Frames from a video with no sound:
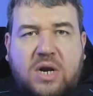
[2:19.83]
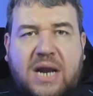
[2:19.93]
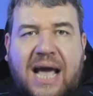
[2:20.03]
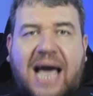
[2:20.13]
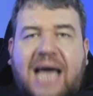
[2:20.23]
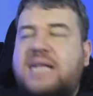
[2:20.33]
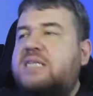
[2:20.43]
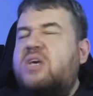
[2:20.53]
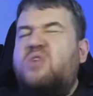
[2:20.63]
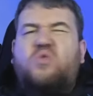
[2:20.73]
Raga, il
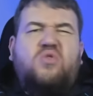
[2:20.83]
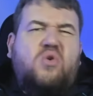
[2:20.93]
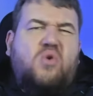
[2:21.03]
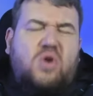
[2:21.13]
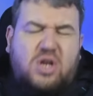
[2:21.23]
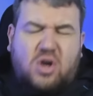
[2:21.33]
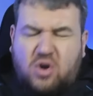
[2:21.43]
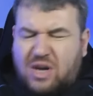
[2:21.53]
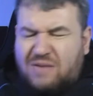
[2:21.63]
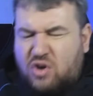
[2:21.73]
secondo gol io
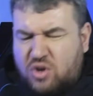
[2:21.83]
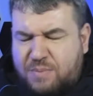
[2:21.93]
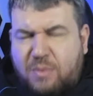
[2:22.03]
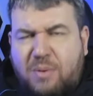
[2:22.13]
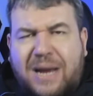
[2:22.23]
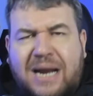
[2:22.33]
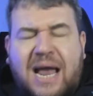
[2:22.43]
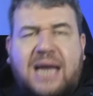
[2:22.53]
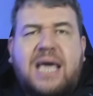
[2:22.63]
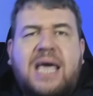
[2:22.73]
non ne voglio proprio
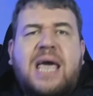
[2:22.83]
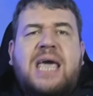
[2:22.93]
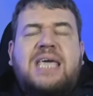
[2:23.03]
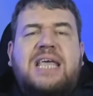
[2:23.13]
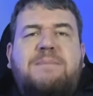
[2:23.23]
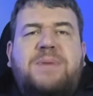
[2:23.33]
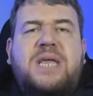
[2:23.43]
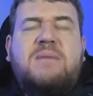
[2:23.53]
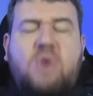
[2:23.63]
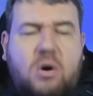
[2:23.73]
parlare. Il
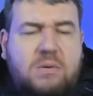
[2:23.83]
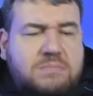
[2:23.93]
primo